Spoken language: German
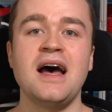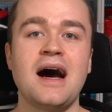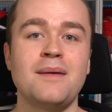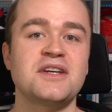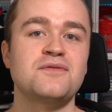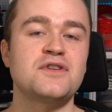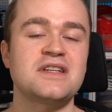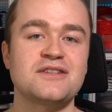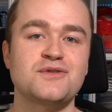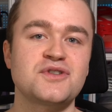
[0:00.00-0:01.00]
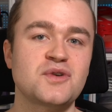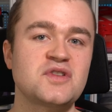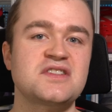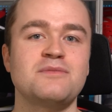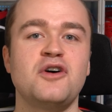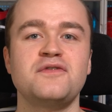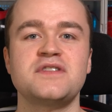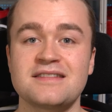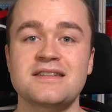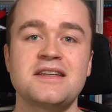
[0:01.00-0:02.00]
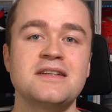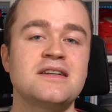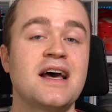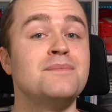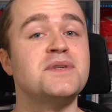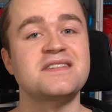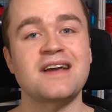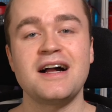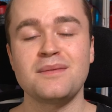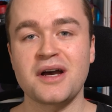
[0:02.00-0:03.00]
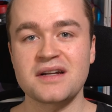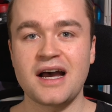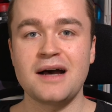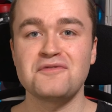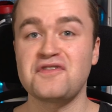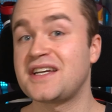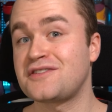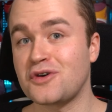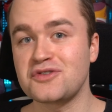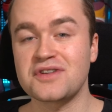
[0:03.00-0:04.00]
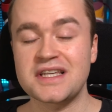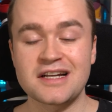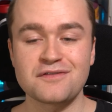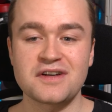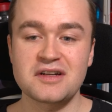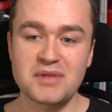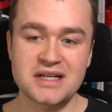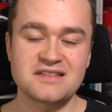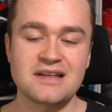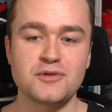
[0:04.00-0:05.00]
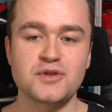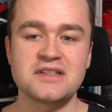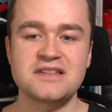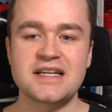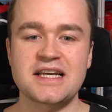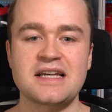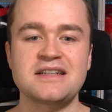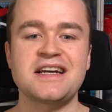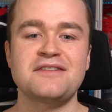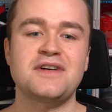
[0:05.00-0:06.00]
Aber ich würde natürlich trotzdem hoffen, dass ich ihn in einem bezahlbaren Rahmen vielleicht doch noch irgendwann in meine Sammlung integrieren kann,